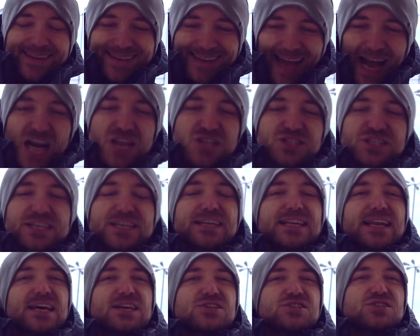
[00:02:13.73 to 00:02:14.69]
każdy
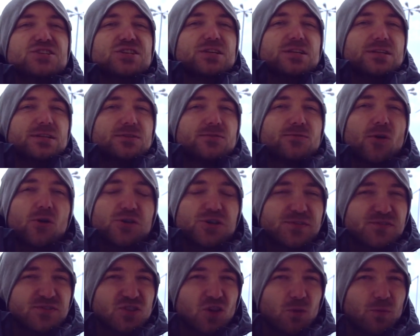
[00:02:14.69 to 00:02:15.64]
kleszcz
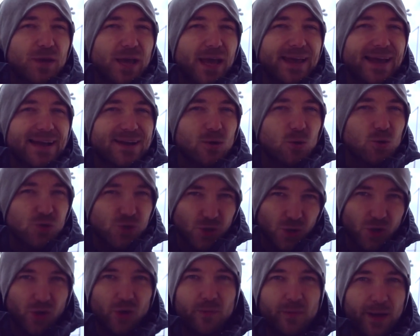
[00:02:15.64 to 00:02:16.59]
nosi w sobie jakąś
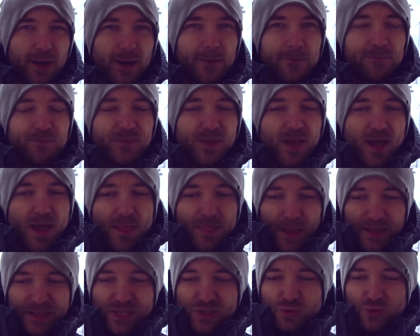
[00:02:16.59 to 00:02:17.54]
chorobę.
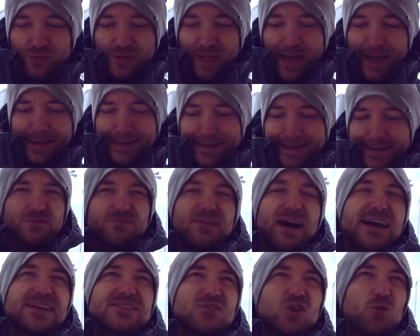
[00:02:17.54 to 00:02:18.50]
A też tutaj
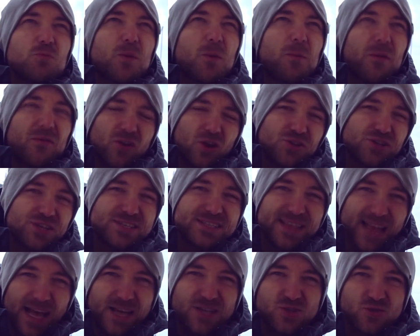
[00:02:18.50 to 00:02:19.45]
warto po powrocie z
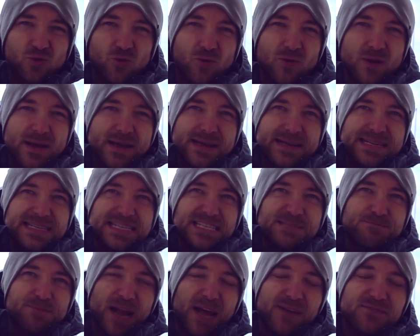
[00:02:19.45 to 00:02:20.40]
lasu
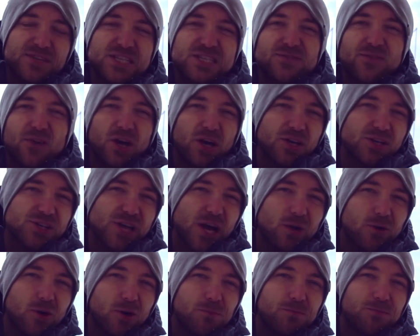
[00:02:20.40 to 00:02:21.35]
sprawdzić swoje
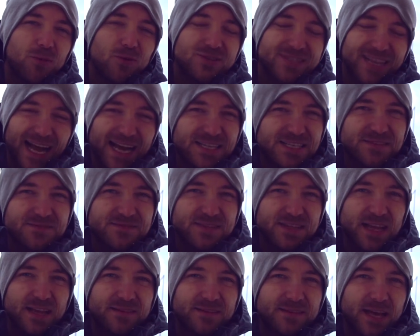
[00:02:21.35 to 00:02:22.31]
ciało pod każdym
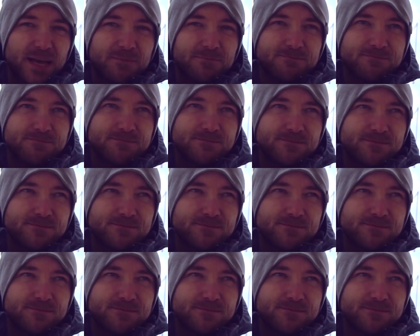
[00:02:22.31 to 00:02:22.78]
względem,